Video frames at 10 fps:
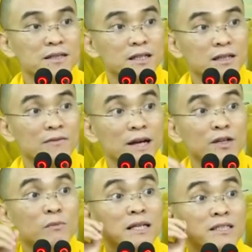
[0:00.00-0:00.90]
nhất là phải
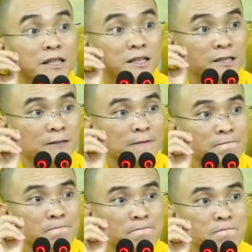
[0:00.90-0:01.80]
vô bác sĩ
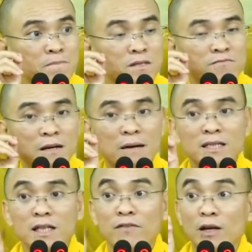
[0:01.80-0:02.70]
về
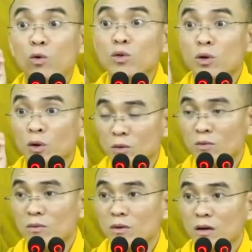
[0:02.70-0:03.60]
bác sĩ phải uống thuốc
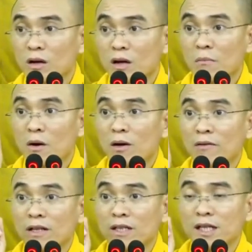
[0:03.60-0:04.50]
một
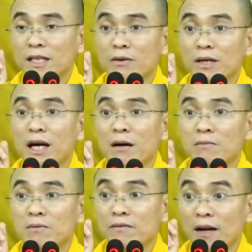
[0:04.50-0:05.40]
là phải trị theo y
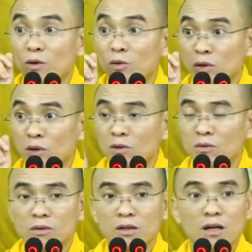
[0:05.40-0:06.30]
học là phải uống
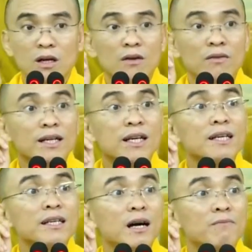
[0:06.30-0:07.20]
thuốc phải
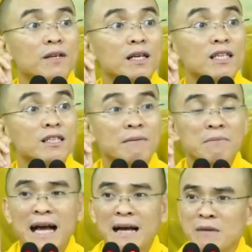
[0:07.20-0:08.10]
kết hợp với cái người
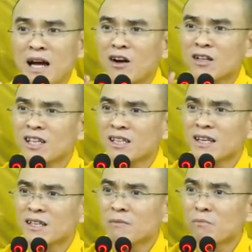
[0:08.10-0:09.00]
trầm cảm là họ thích
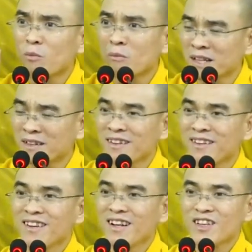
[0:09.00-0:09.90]
gì thích một mình
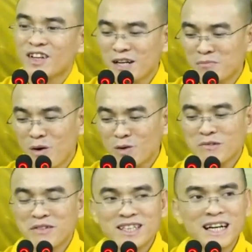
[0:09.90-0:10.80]
cho nên một
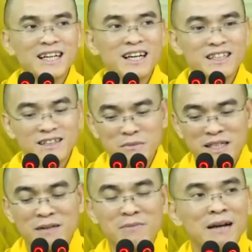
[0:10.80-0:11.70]
trong những cách để chữa
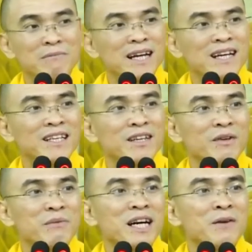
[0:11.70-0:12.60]
bệnh trầm cảm lành là gì quý
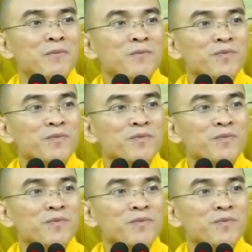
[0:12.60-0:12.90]
vị biết không